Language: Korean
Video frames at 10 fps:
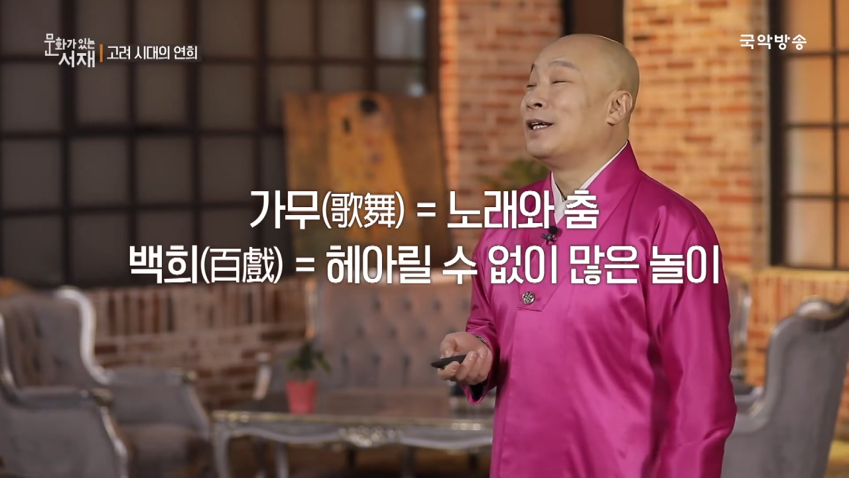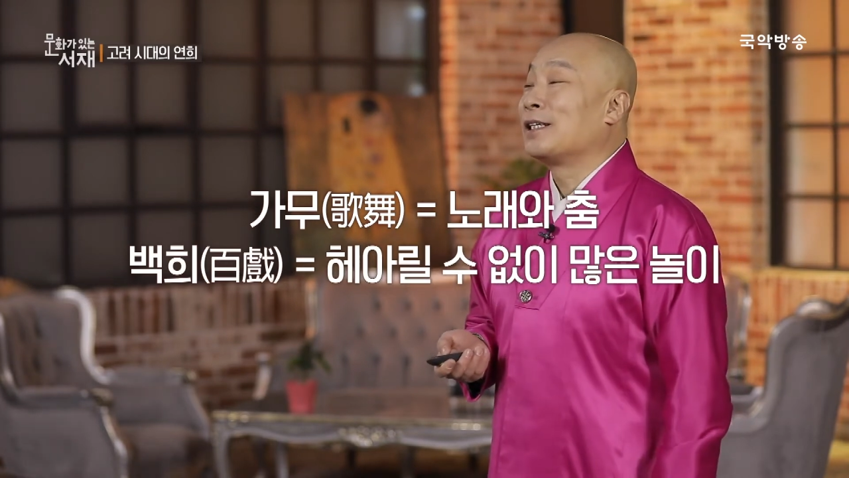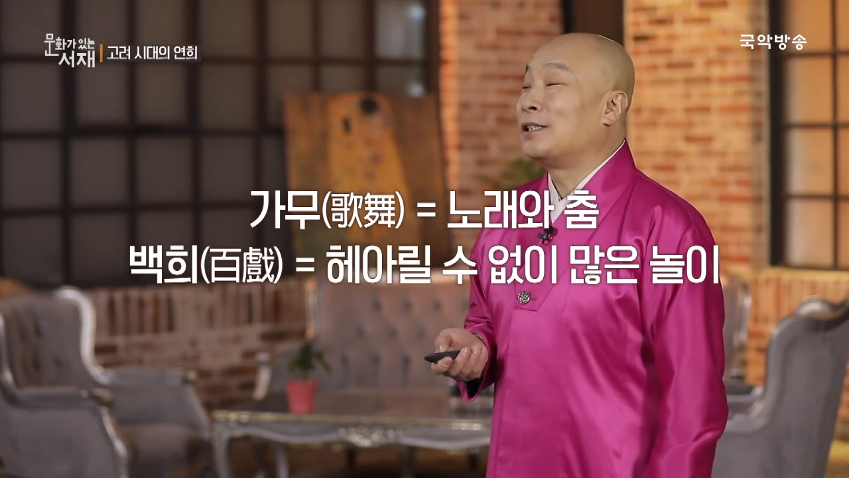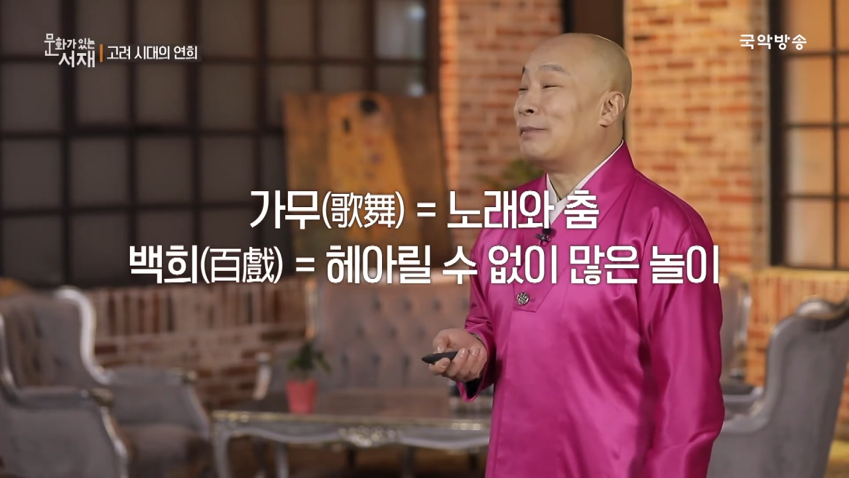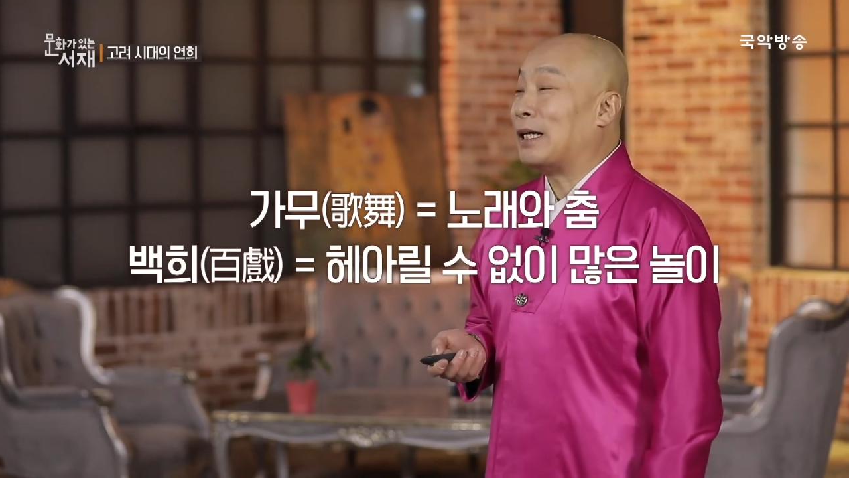
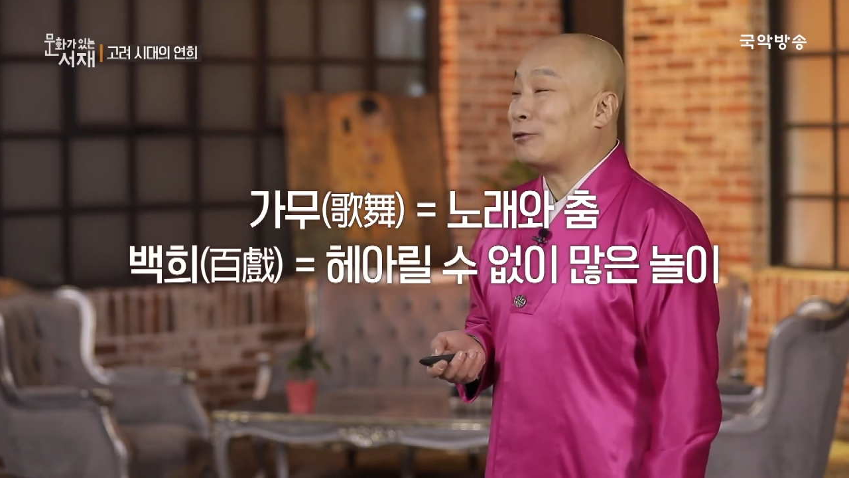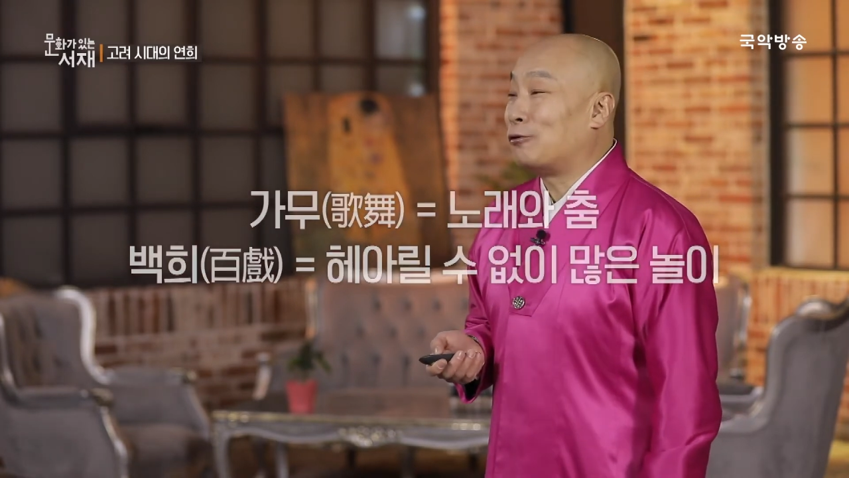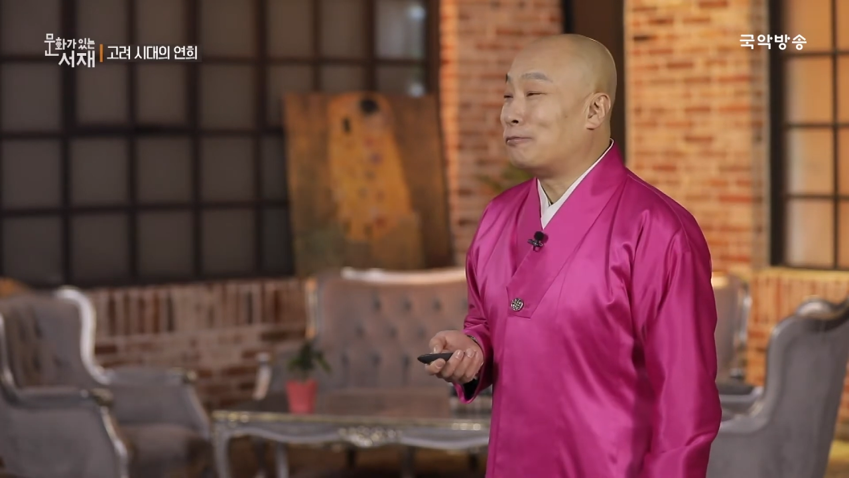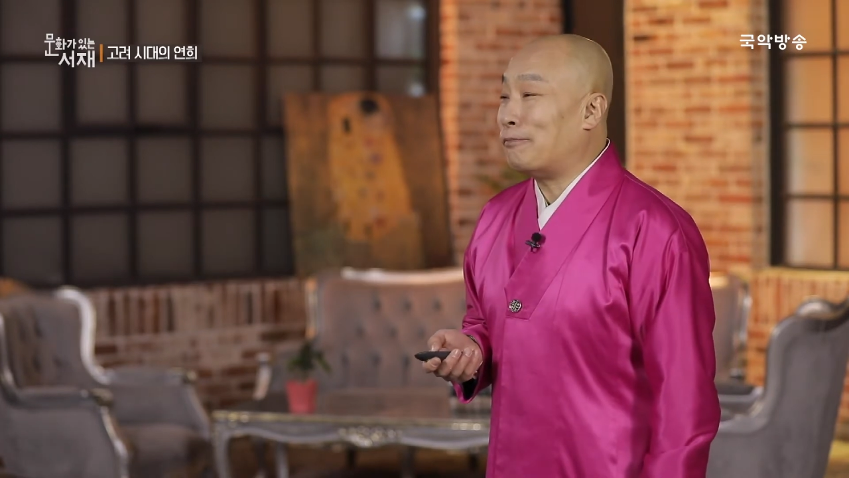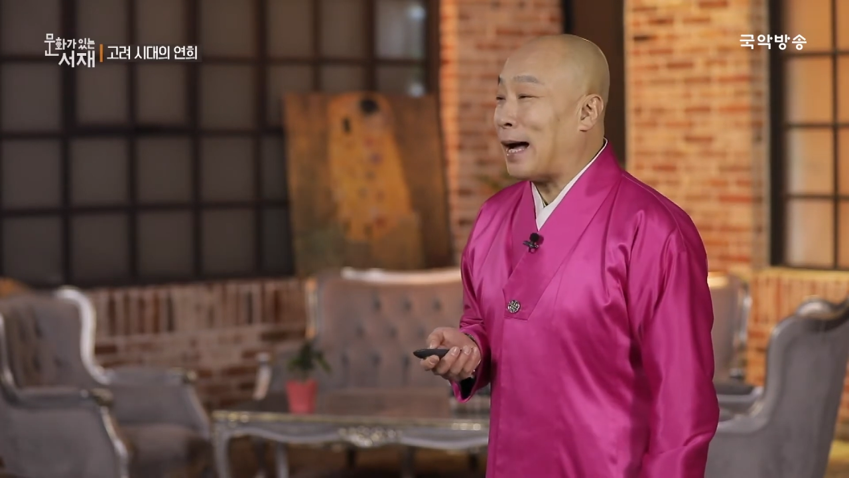
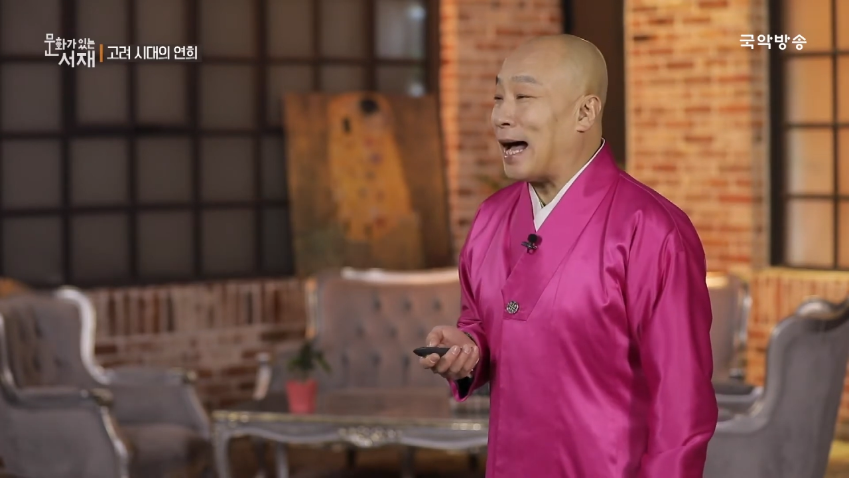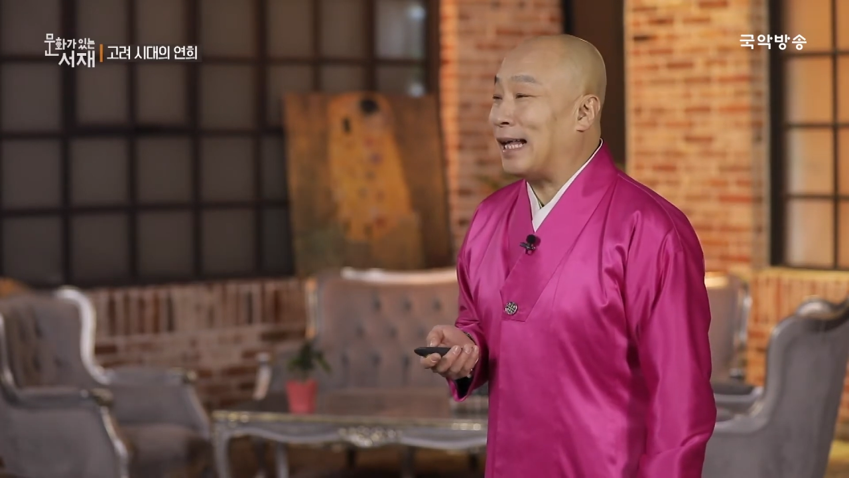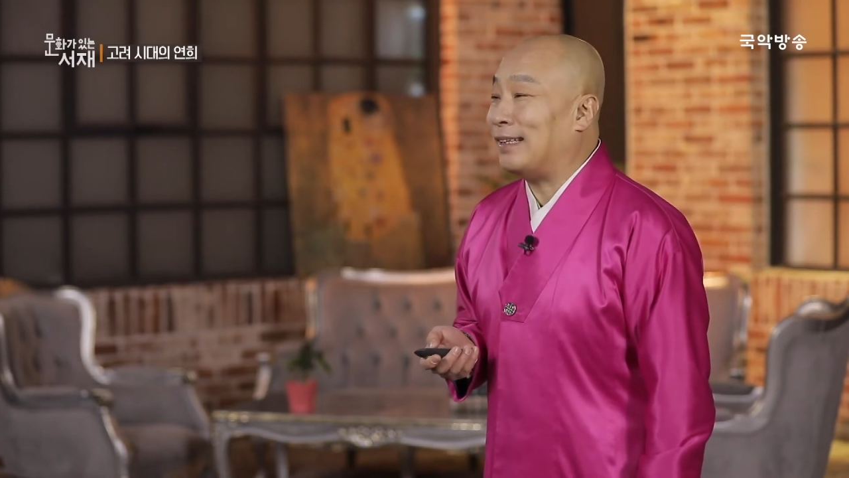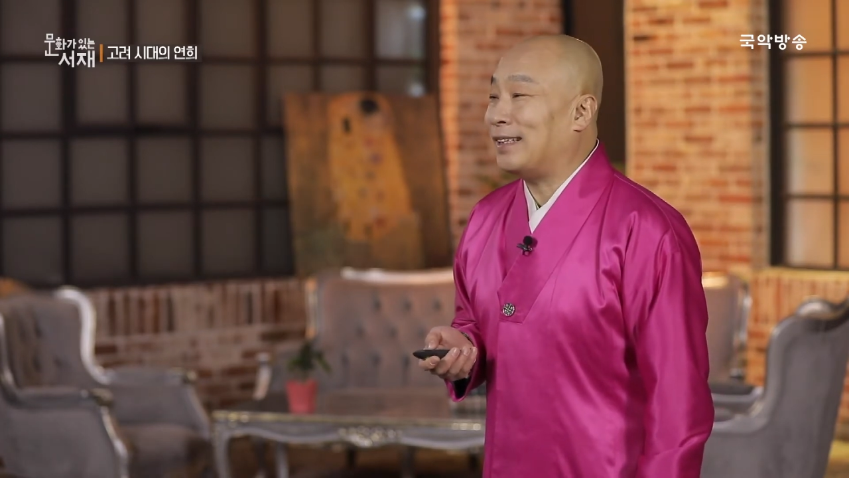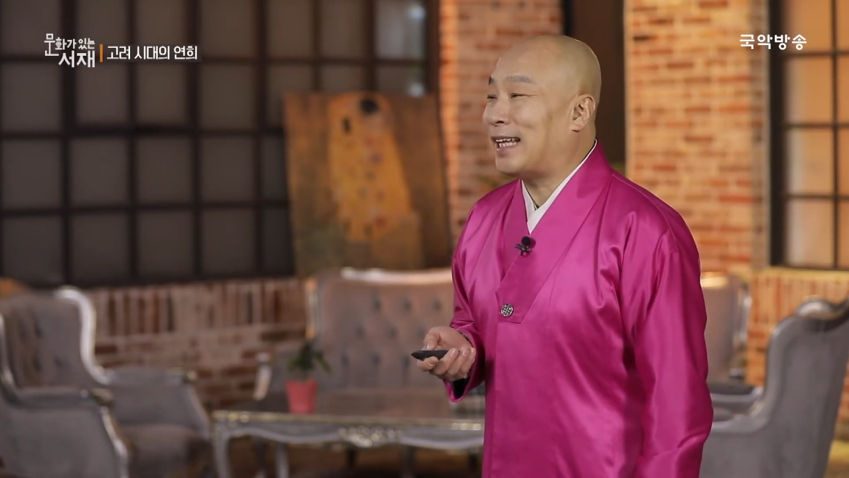그만큼
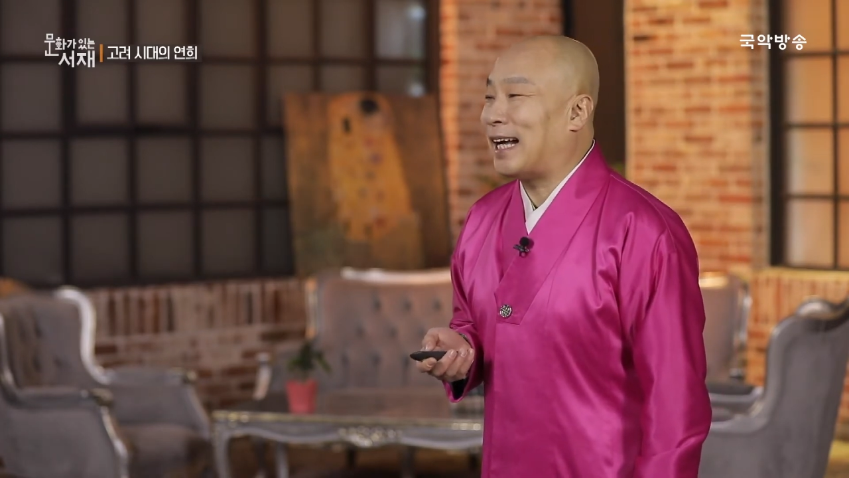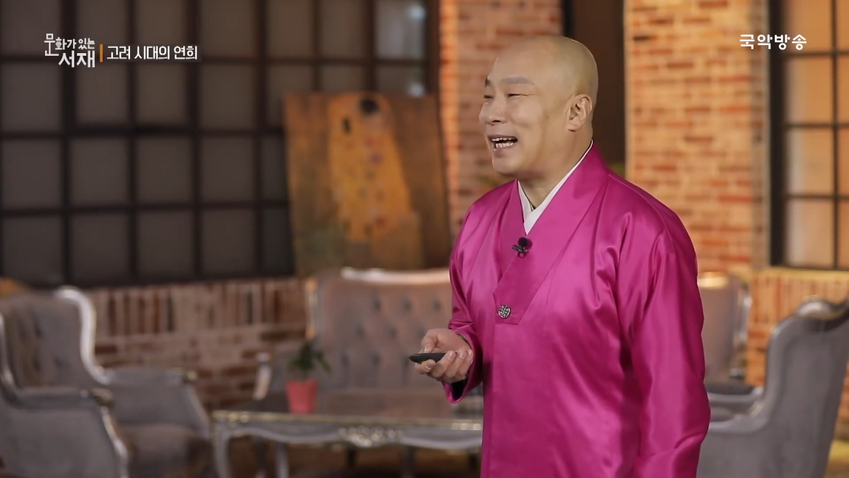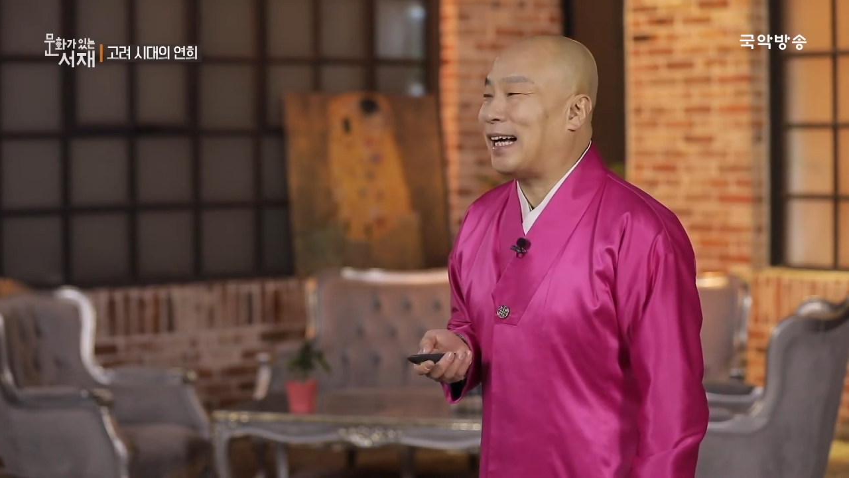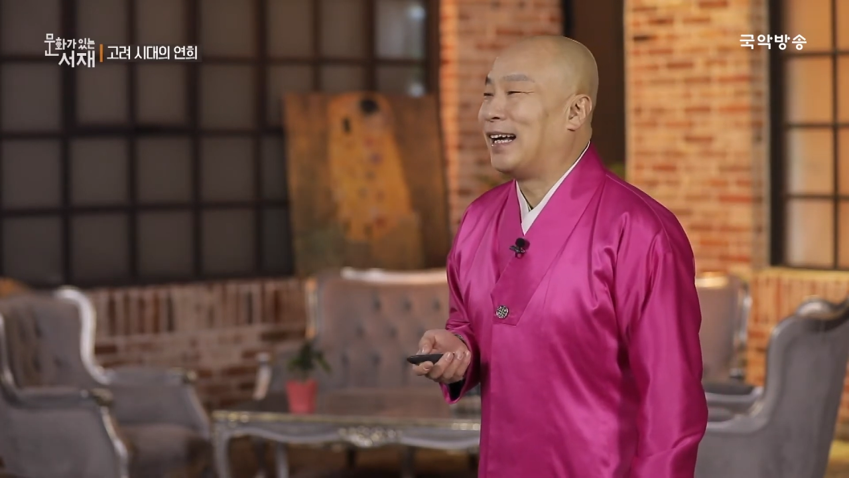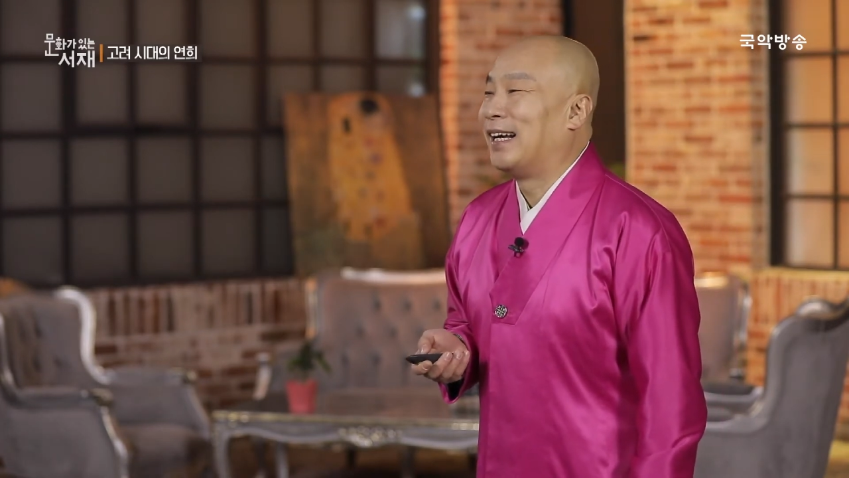많다.